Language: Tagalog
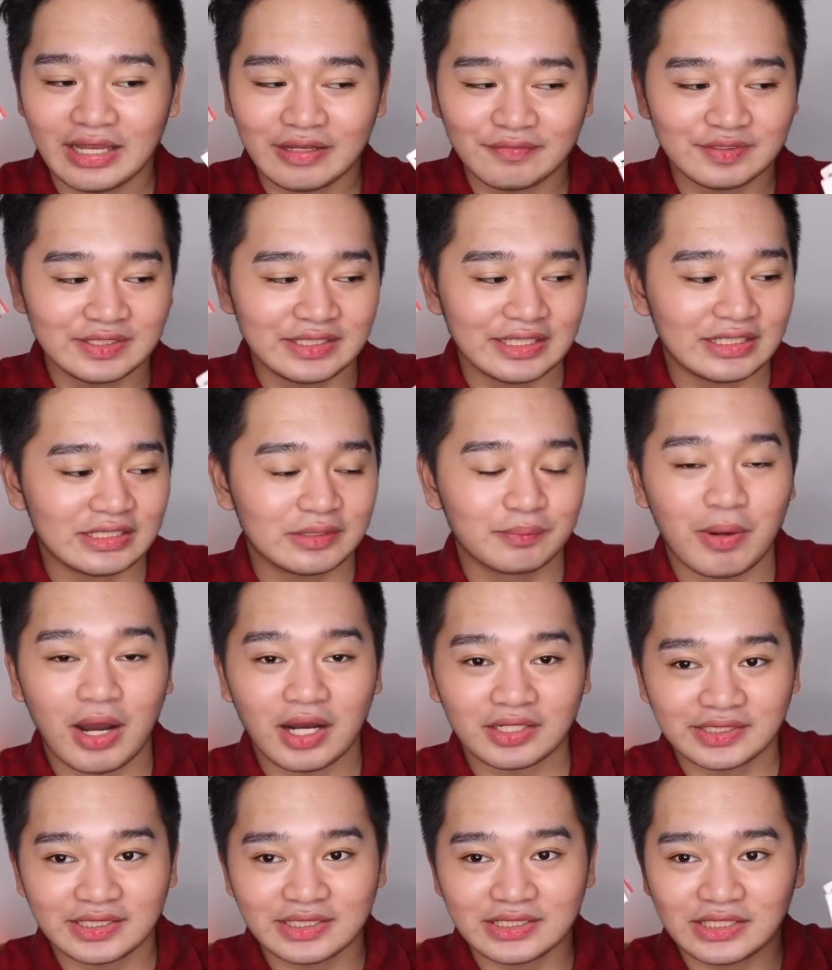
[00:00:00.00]
I have six
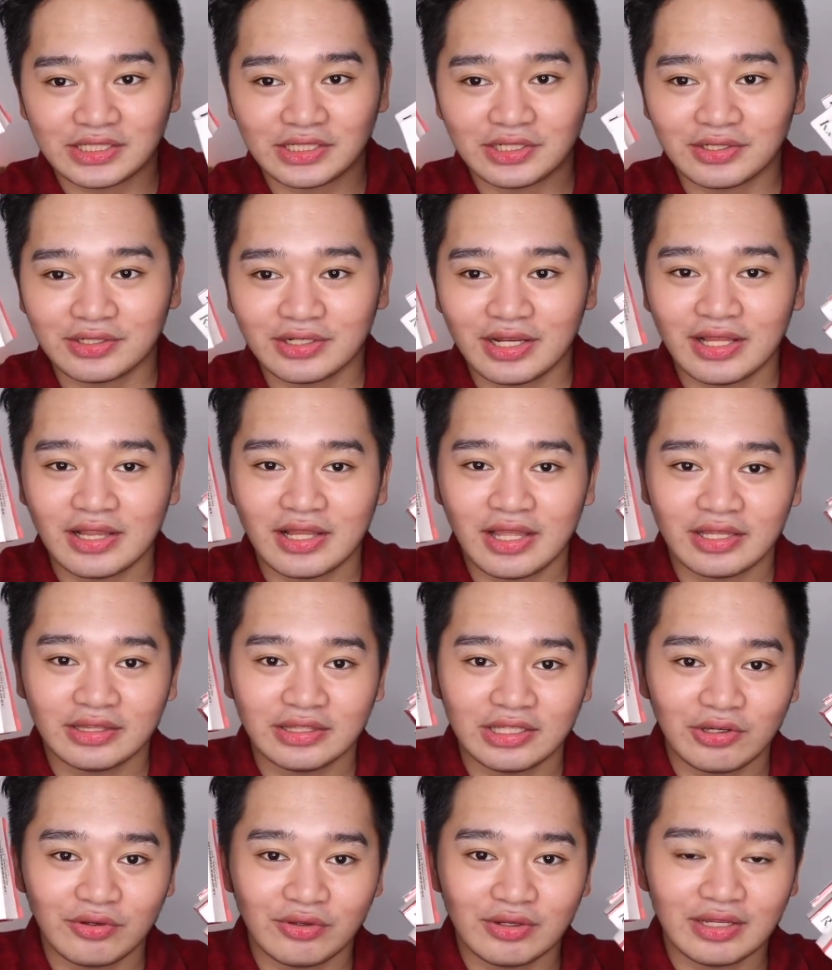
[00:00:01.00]
boxes here and
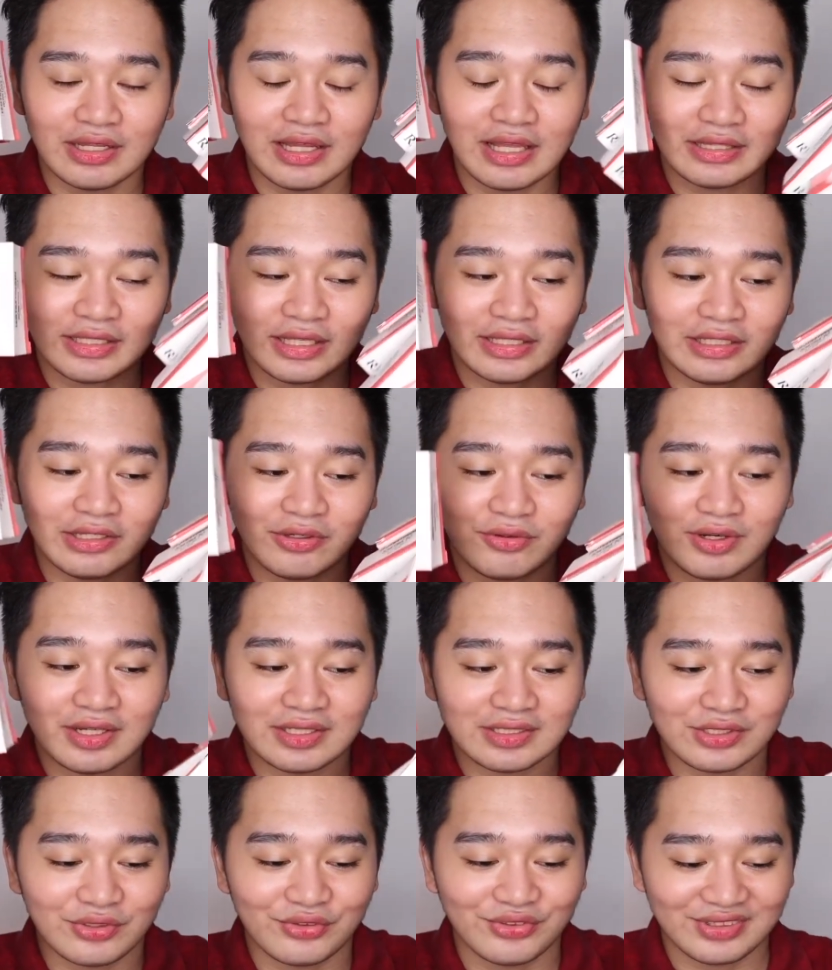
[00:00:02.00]
then di ko, and then di ko na
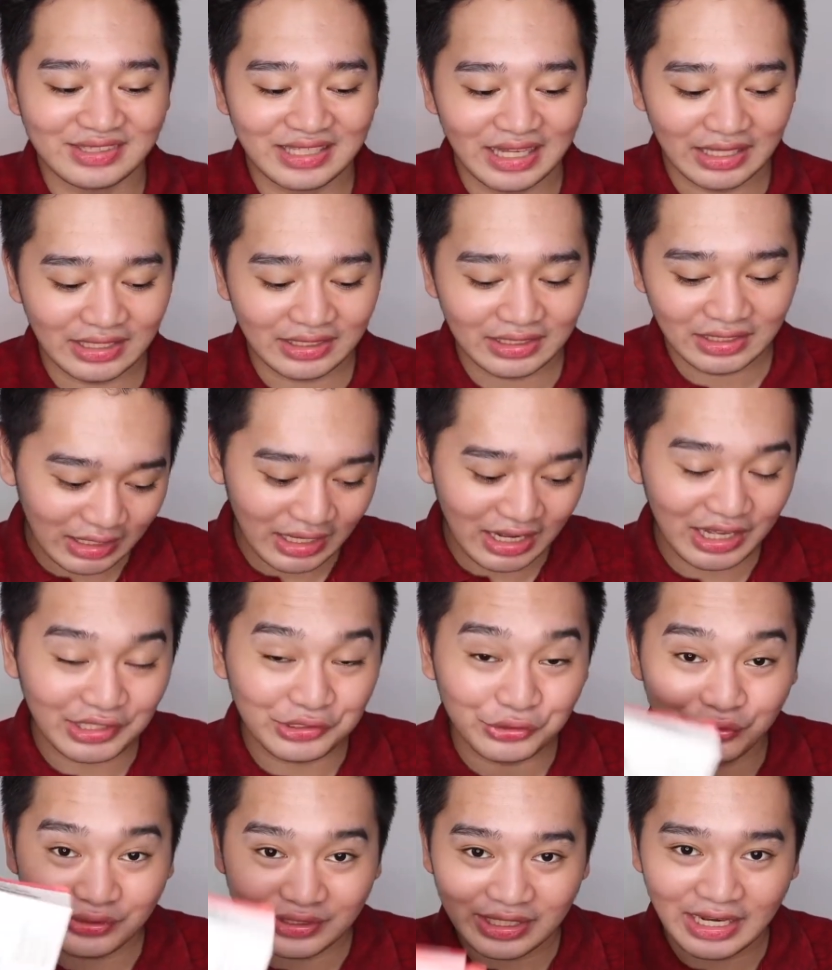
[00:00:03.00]
sinundan.
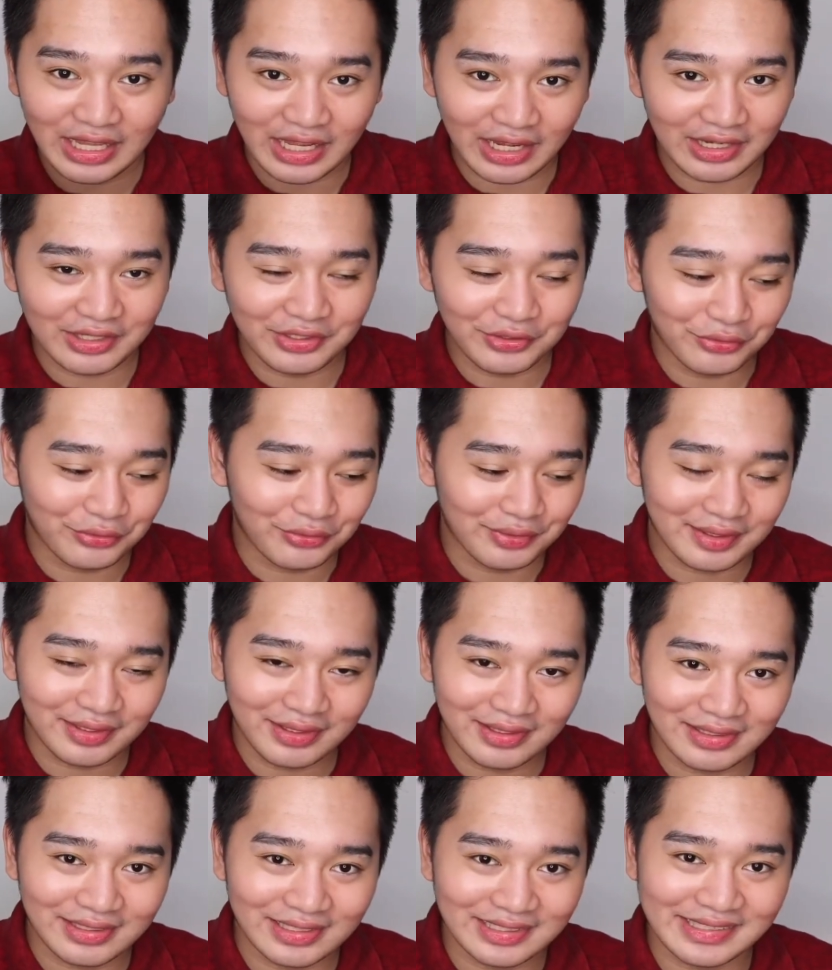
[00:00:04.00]
Hanggang dun na lang yung
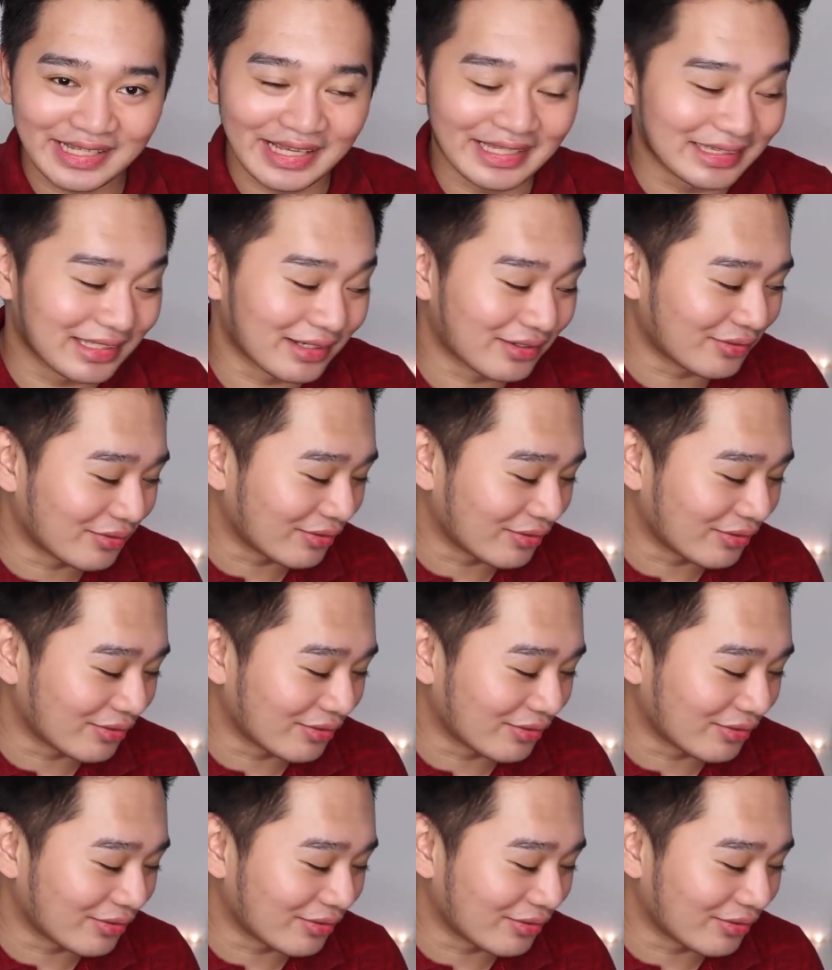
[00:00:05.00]
reseta